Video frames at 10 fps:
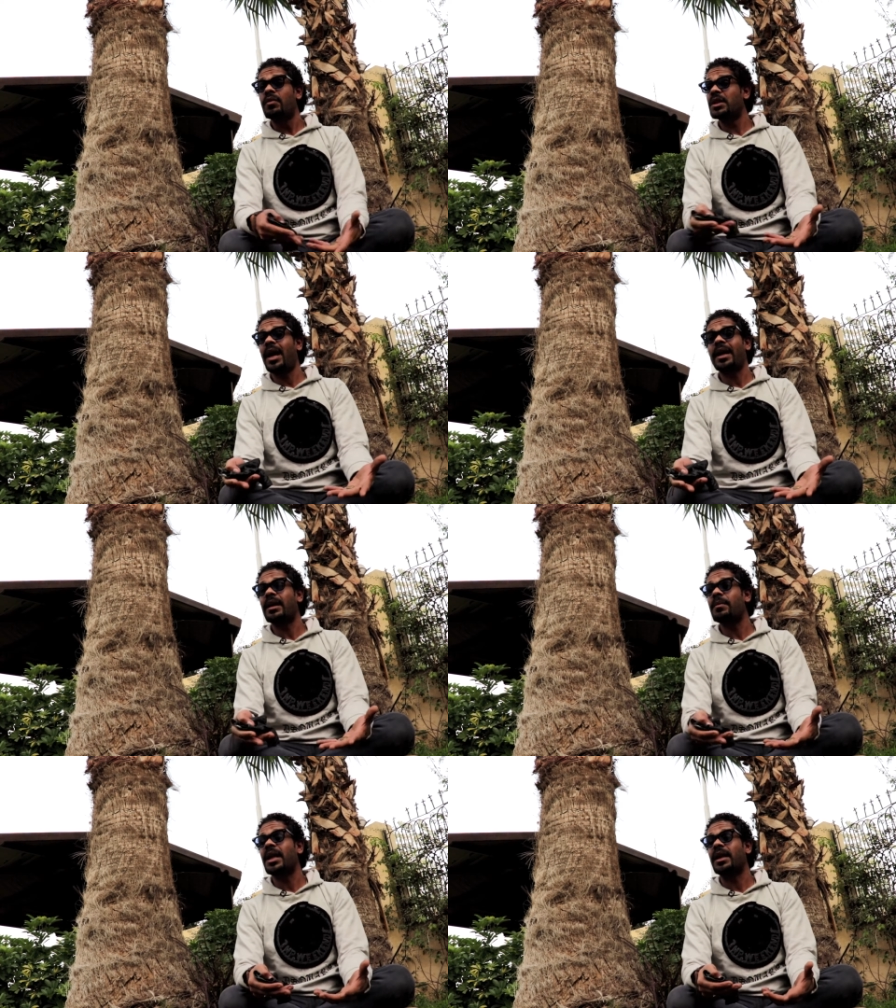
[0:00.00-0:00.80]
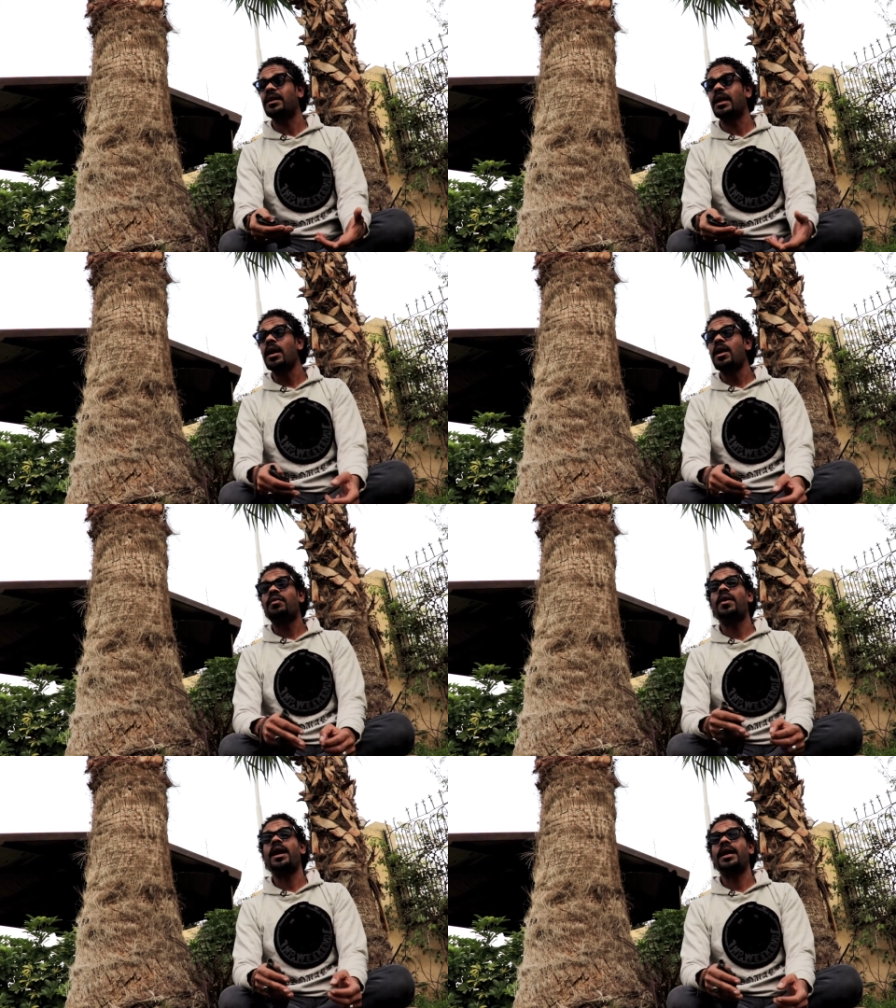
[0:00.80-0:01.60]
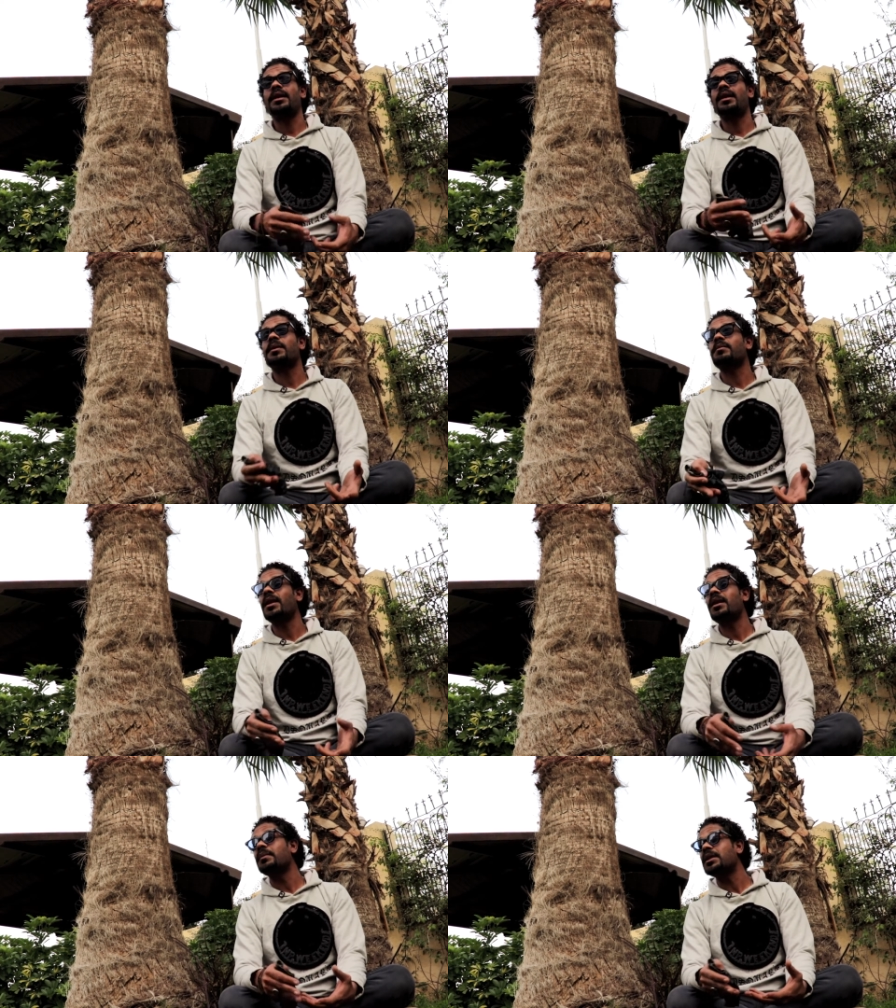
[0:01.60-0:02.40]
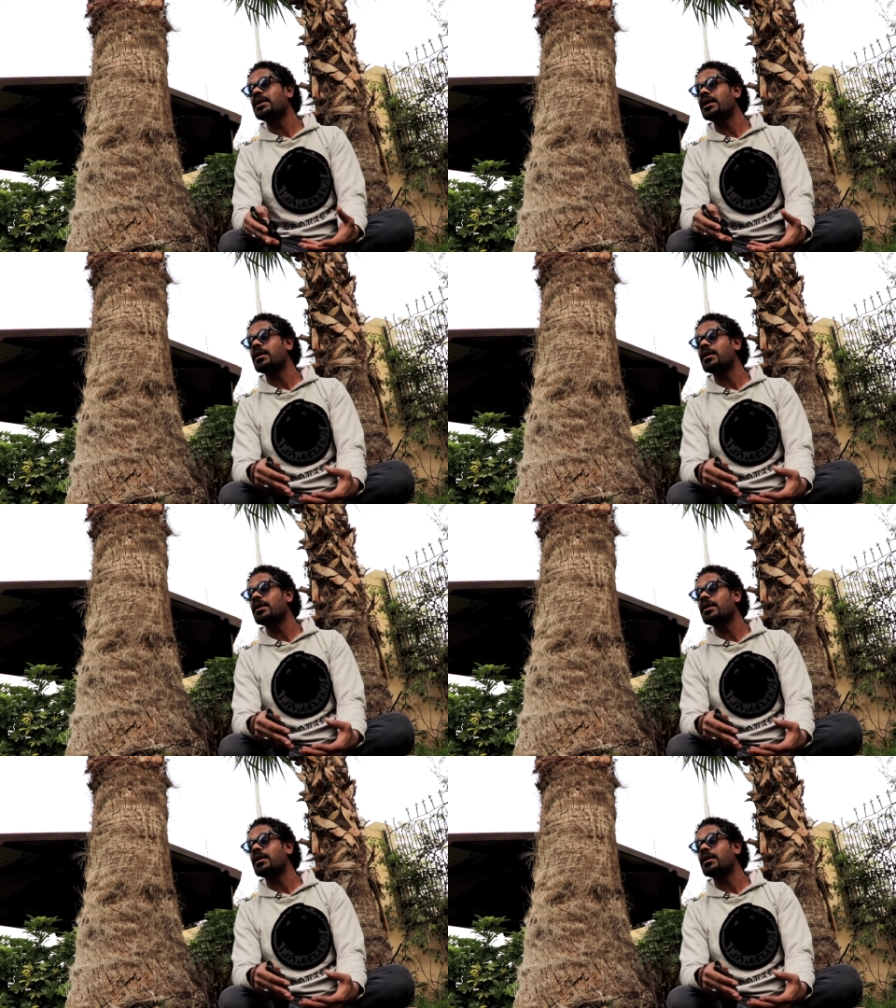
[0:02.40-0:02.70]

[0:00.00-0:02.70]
فدي حاجه جميله جدا فاحنا انا بتمنى من